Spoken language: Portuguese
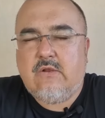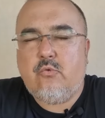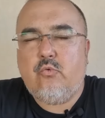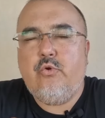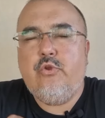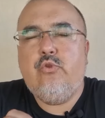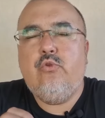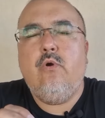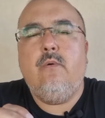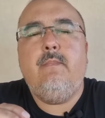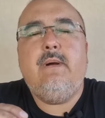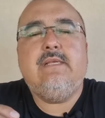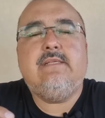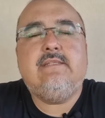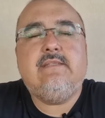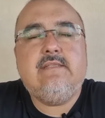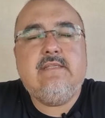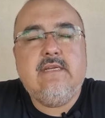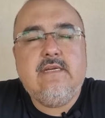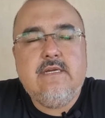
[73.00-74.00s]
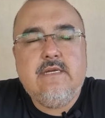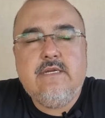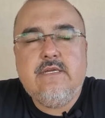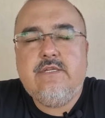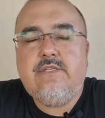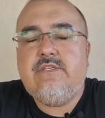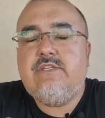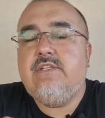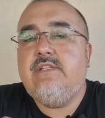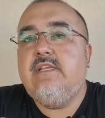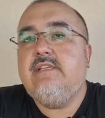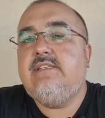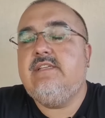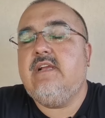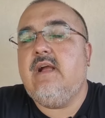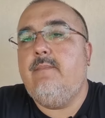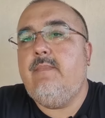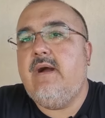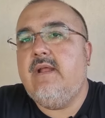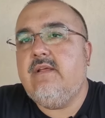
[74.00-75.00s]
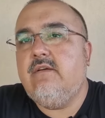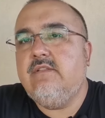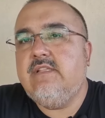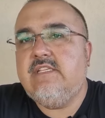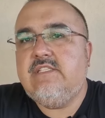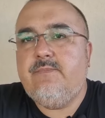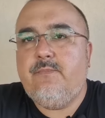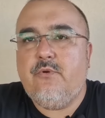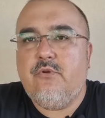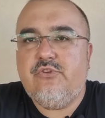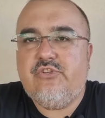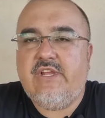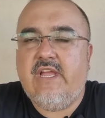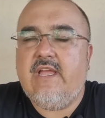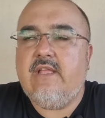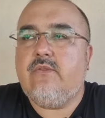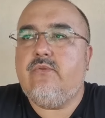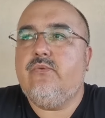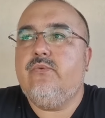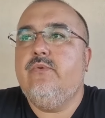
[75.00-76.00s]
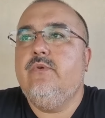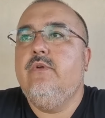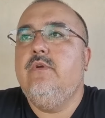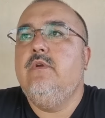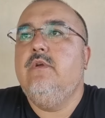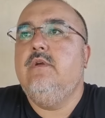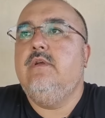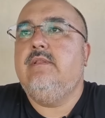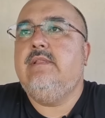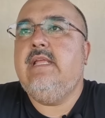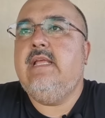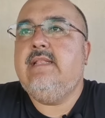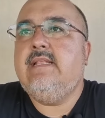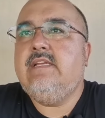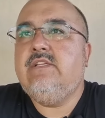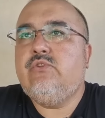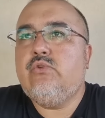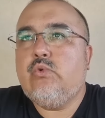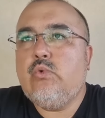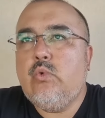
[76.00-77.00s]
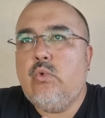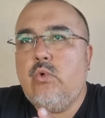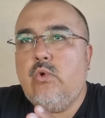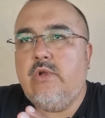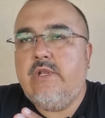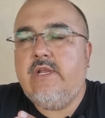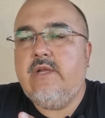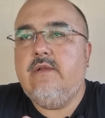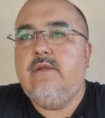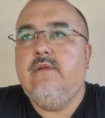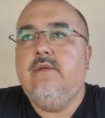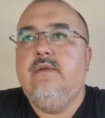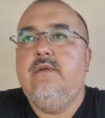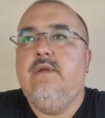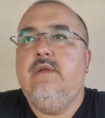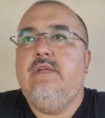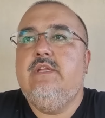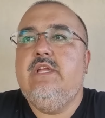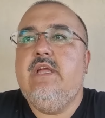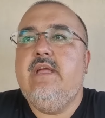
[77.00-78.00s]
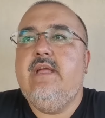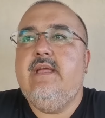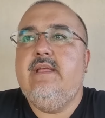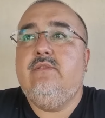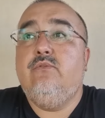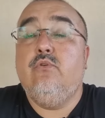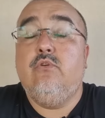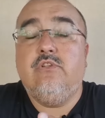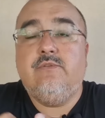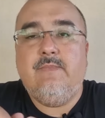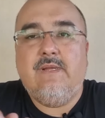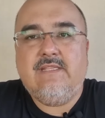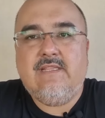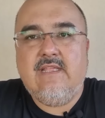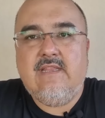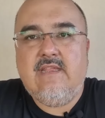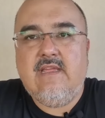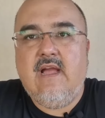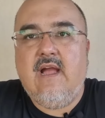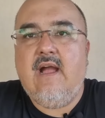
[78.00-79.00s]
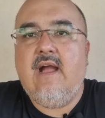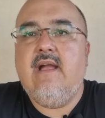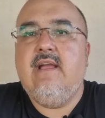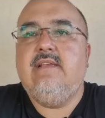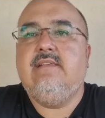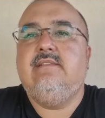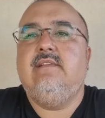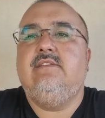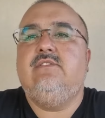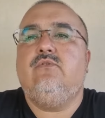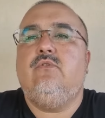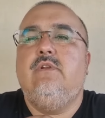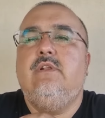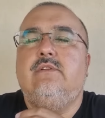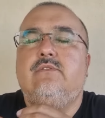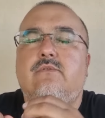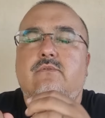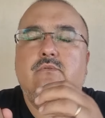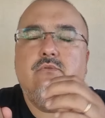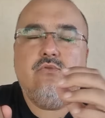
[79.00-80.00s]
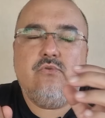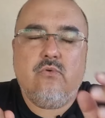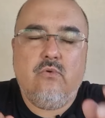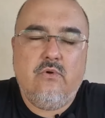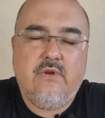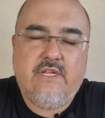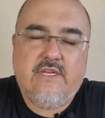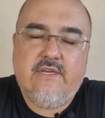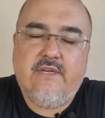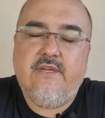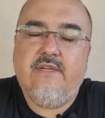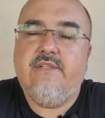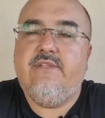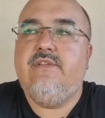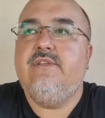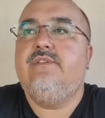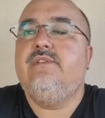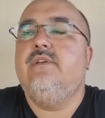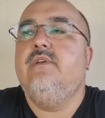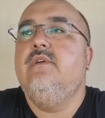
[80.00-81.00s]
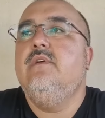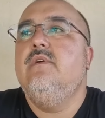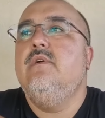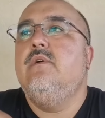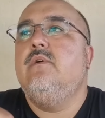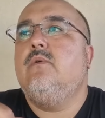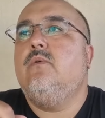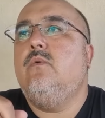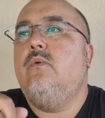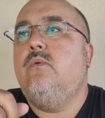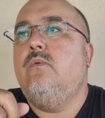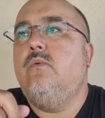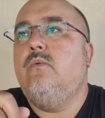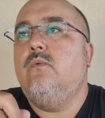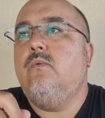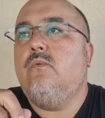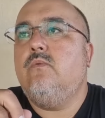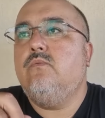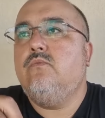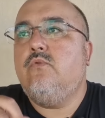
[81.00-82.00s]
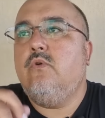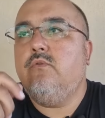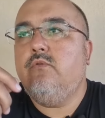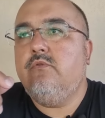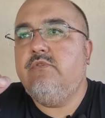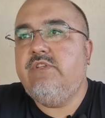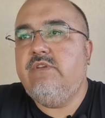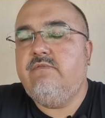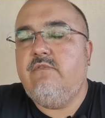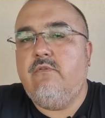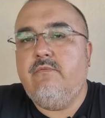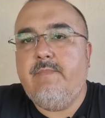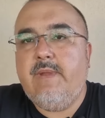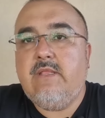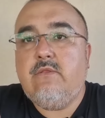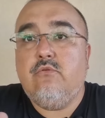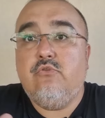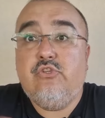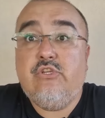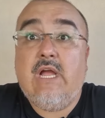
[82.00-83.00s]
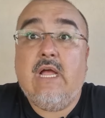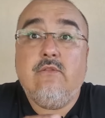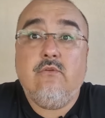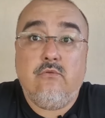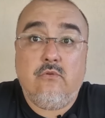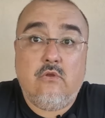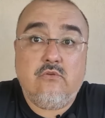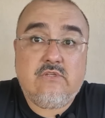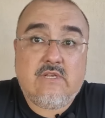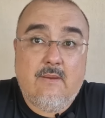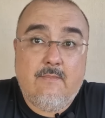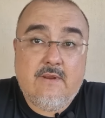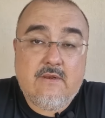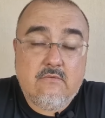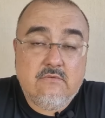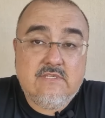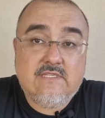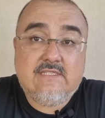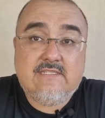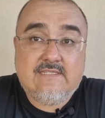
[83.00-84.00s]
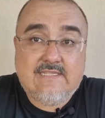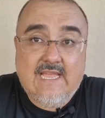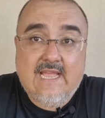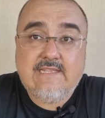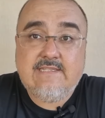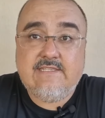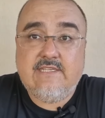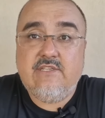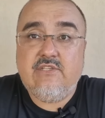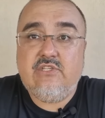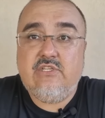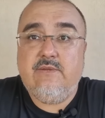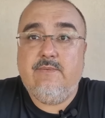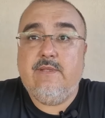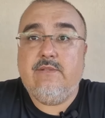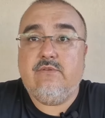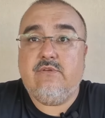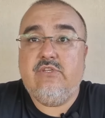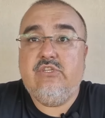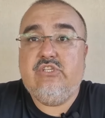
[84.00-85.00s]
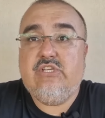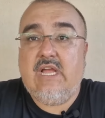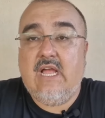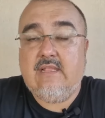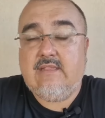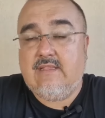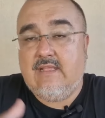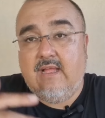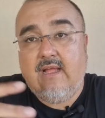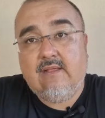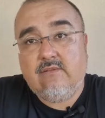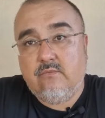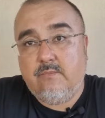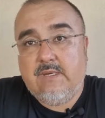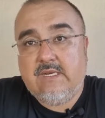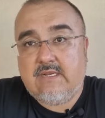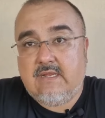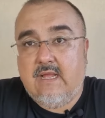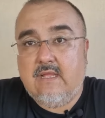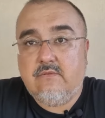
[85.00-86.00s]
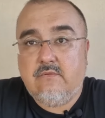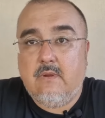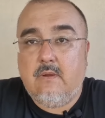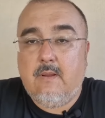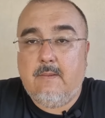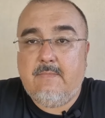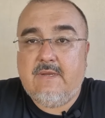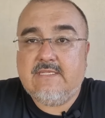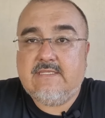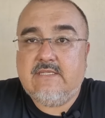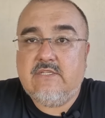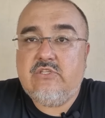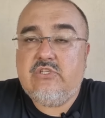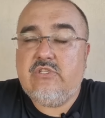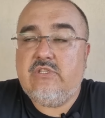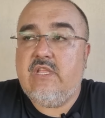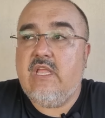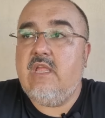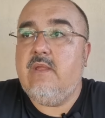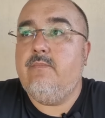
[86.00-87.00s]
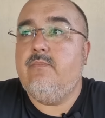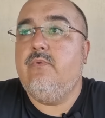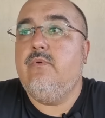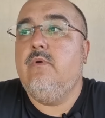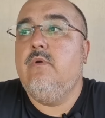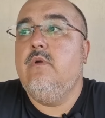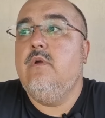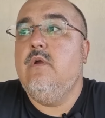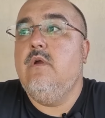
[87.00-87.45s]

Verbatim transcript: cuidou bastante desse camarão, desse projeto, né, na escolha é, dos materiais, na escolha dos corantes, com, com, todo o desenvolvimento já do nosso camarão de 7 centímetros, que já está no mercado há bastante tempo,